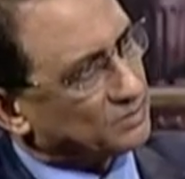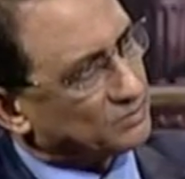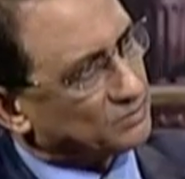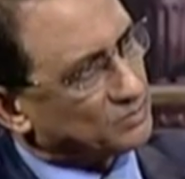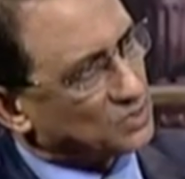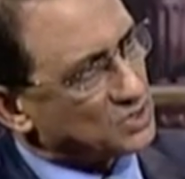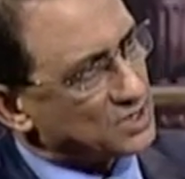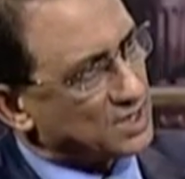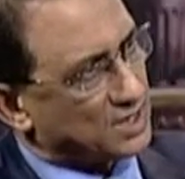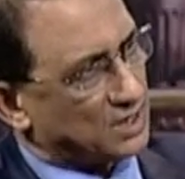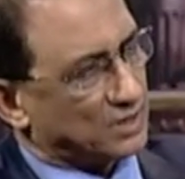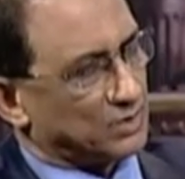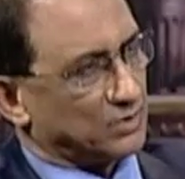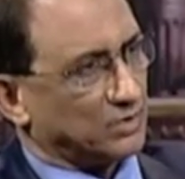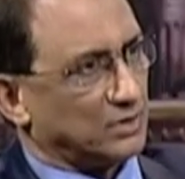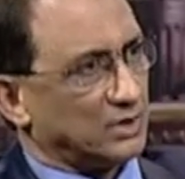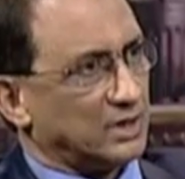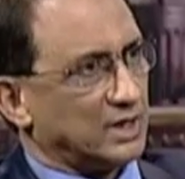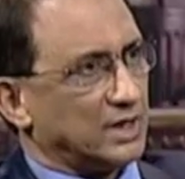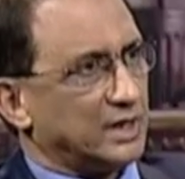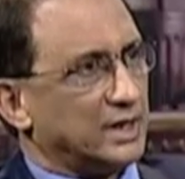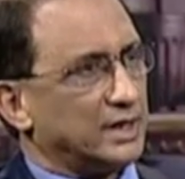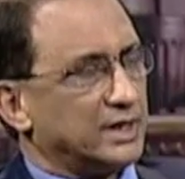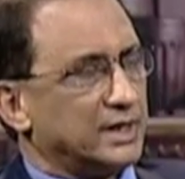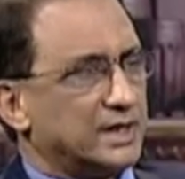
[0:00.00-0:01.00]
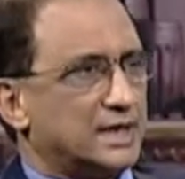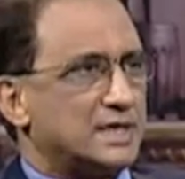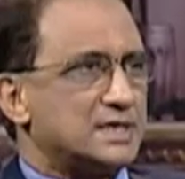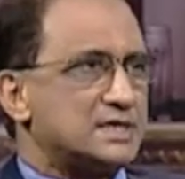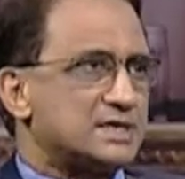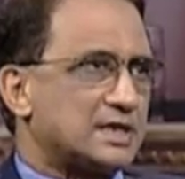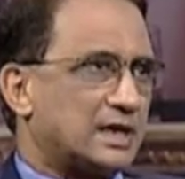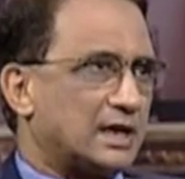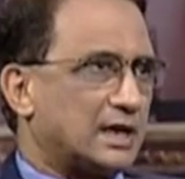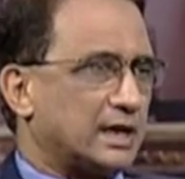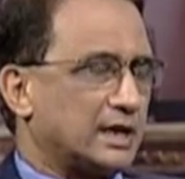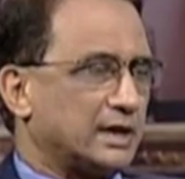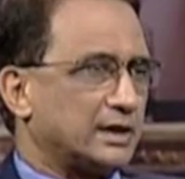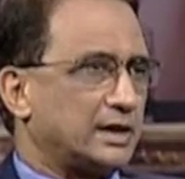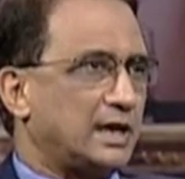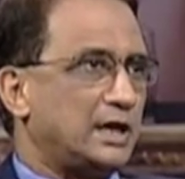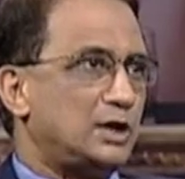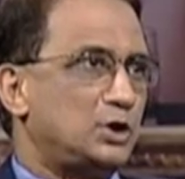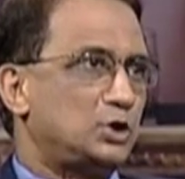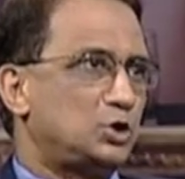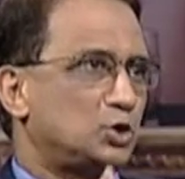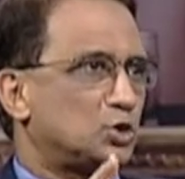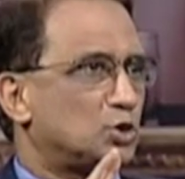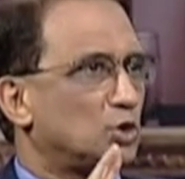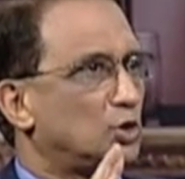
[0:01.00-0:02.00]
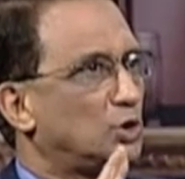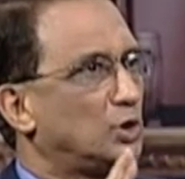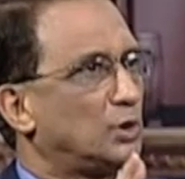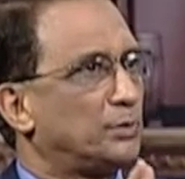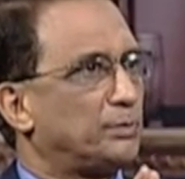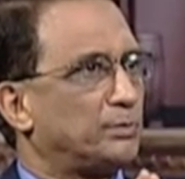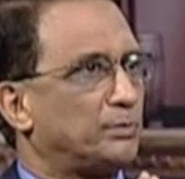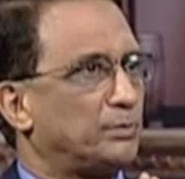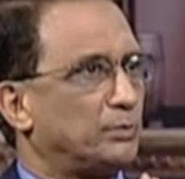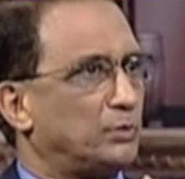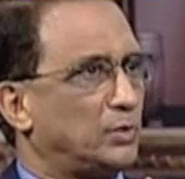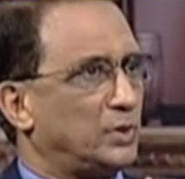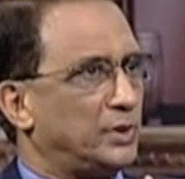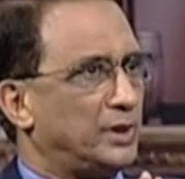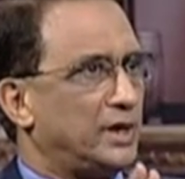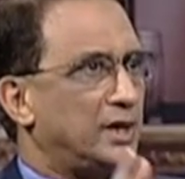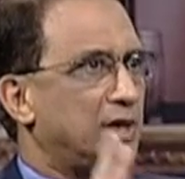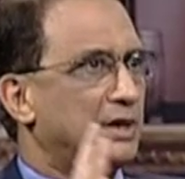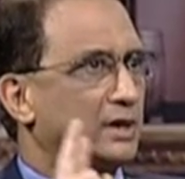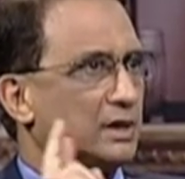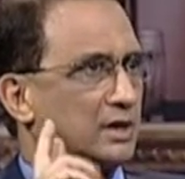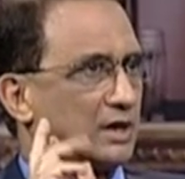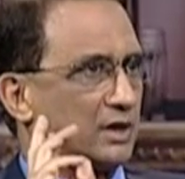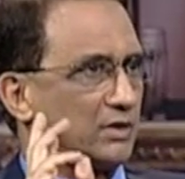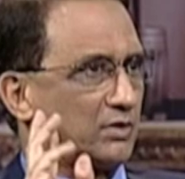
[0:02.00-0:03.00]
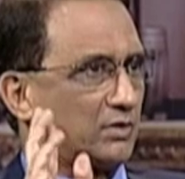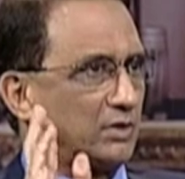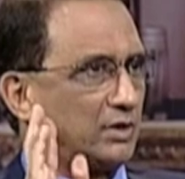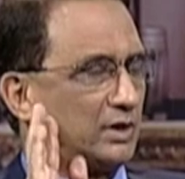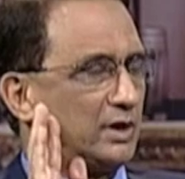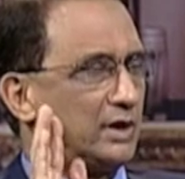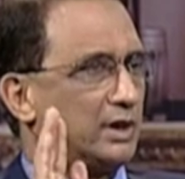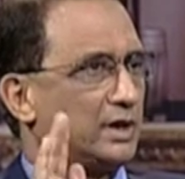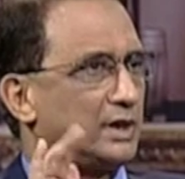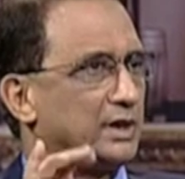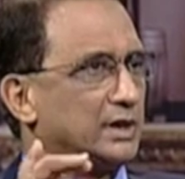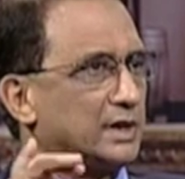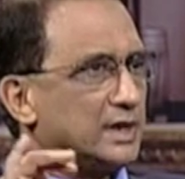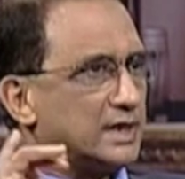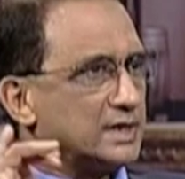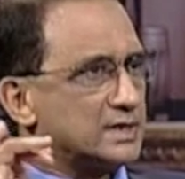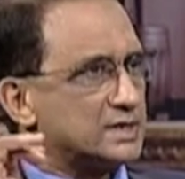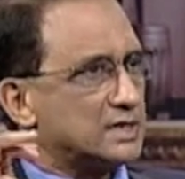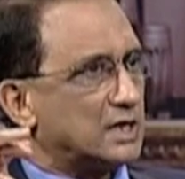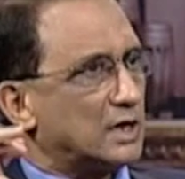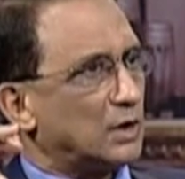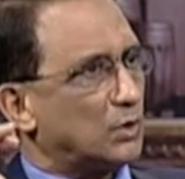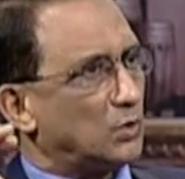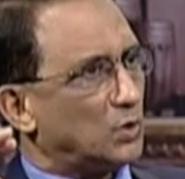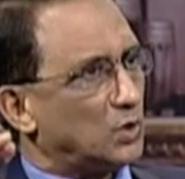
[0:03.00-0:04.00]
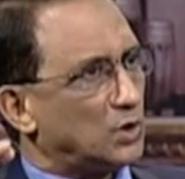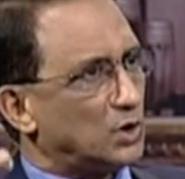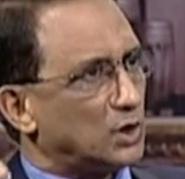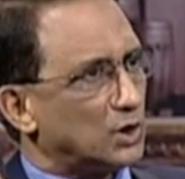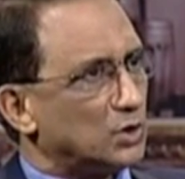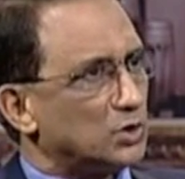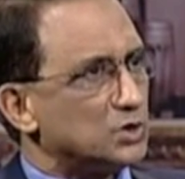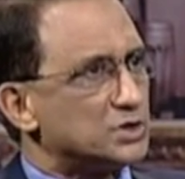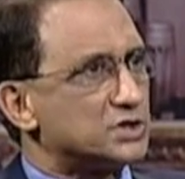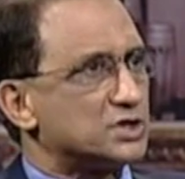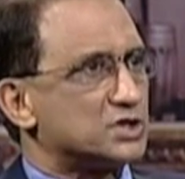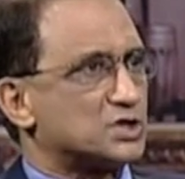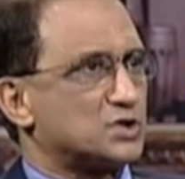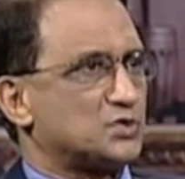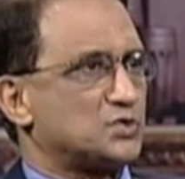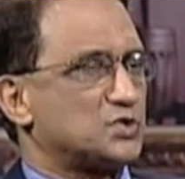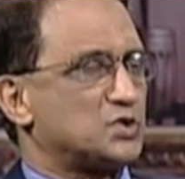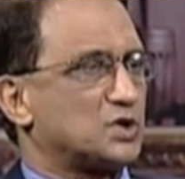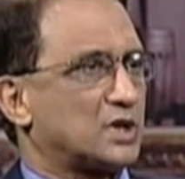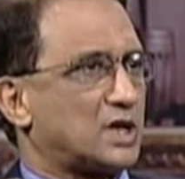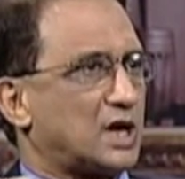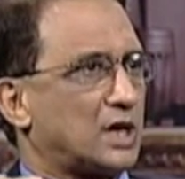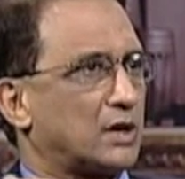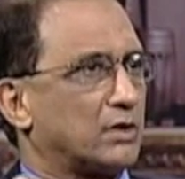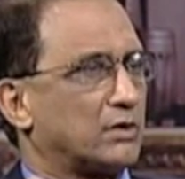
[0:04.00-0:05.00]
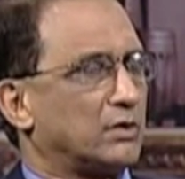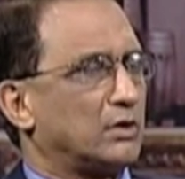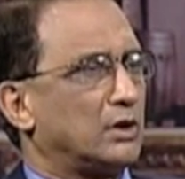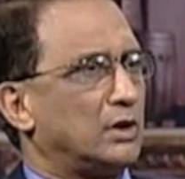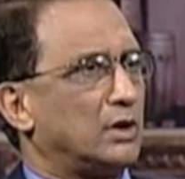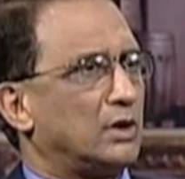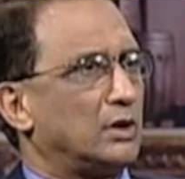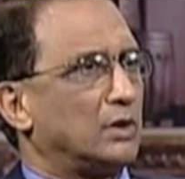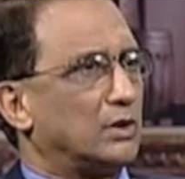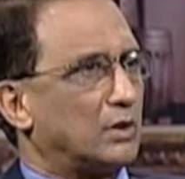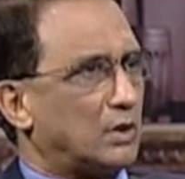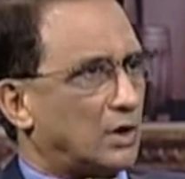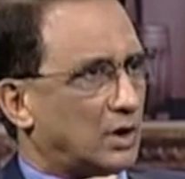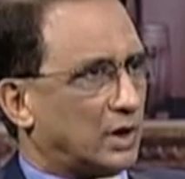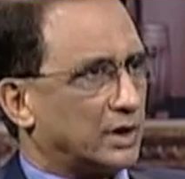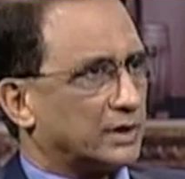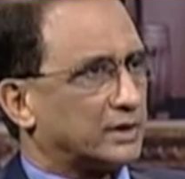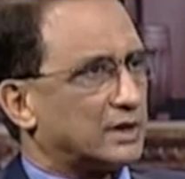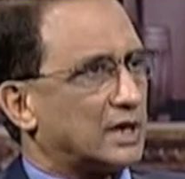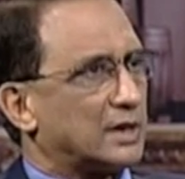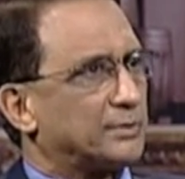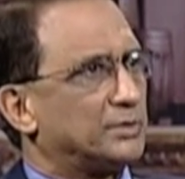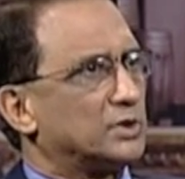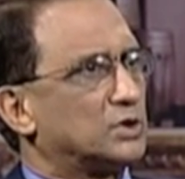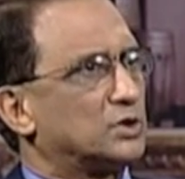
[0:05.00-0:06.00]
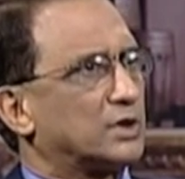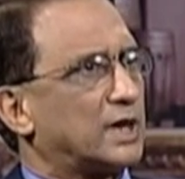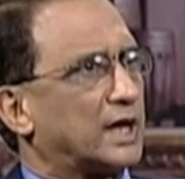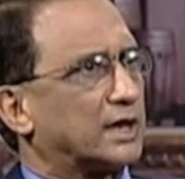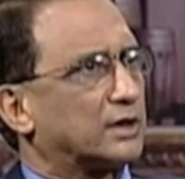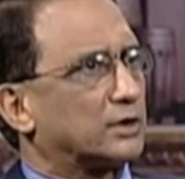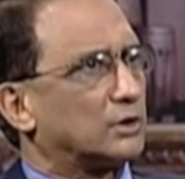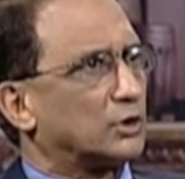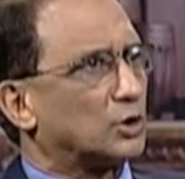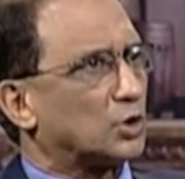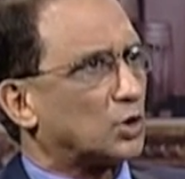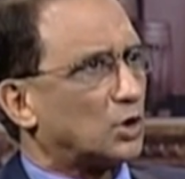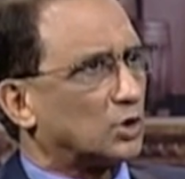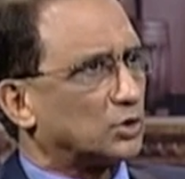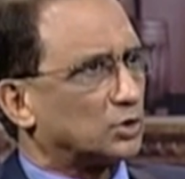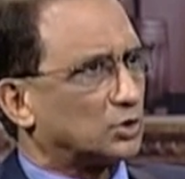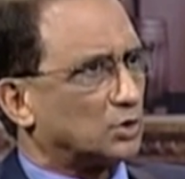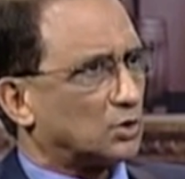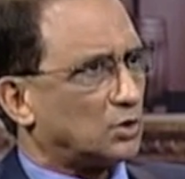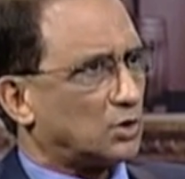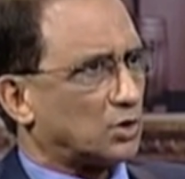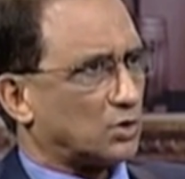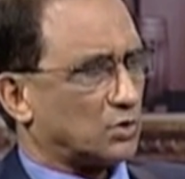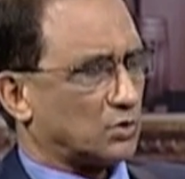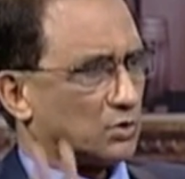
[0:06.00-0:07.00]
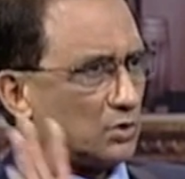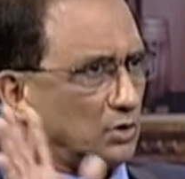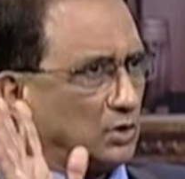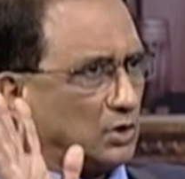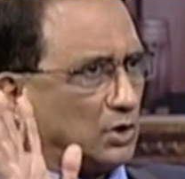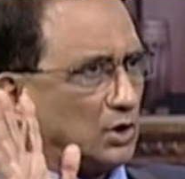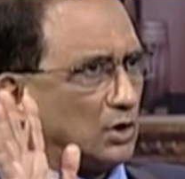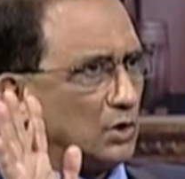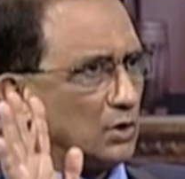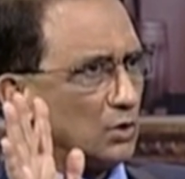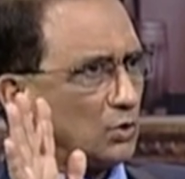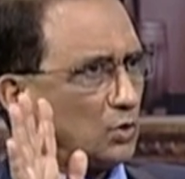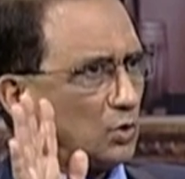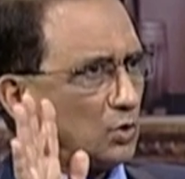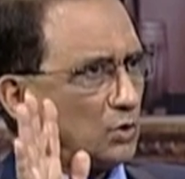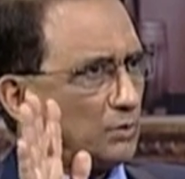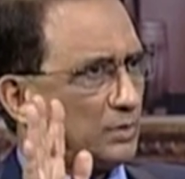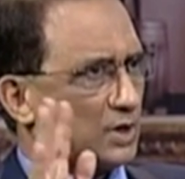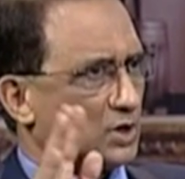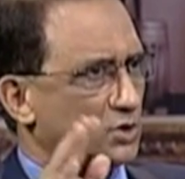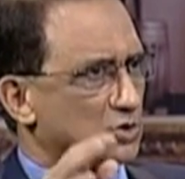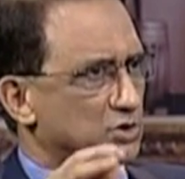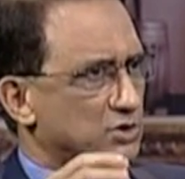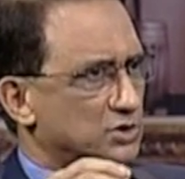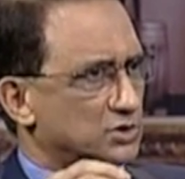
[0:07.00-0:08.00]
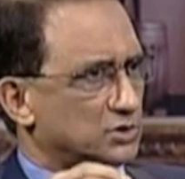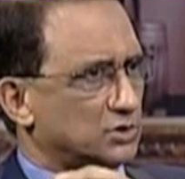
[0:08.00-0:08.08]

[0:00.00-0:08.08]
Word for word: বোঝা গেল এছাড়া এই দুটো হলো মেন কারণ এছাড়া অন্যান্য যে সমস্ত কারণ হয় তার ভিতরে একটা হলো রক্তক্ষরণ কোনো মানুষের